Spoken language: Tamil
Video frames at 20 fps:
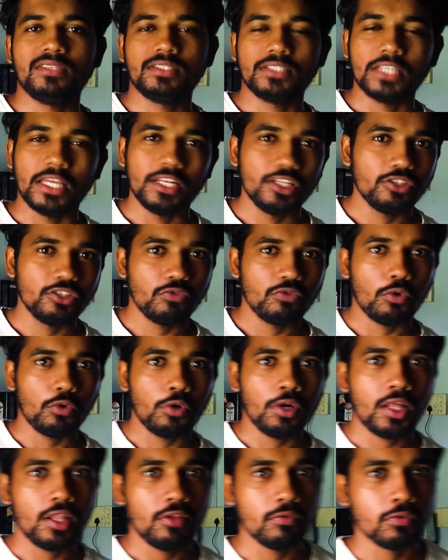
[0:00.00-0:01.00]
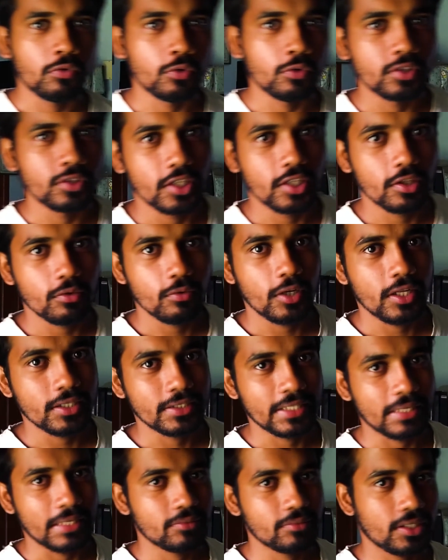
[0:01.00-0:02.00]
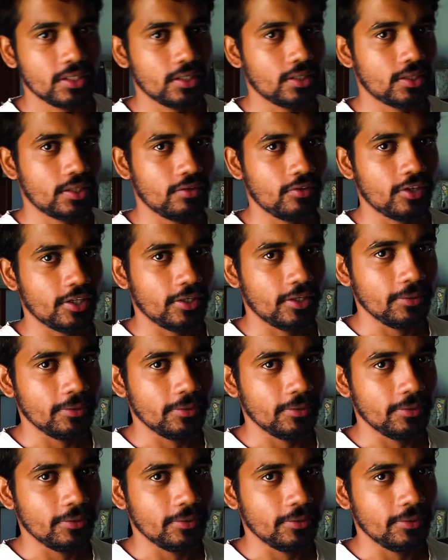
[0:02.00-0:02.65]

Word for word: சைனீஸ் ஃபோன் இல்லாத ஃபோன்ஸ் எதுவும் இல்லை சாம்சங்கை தவிர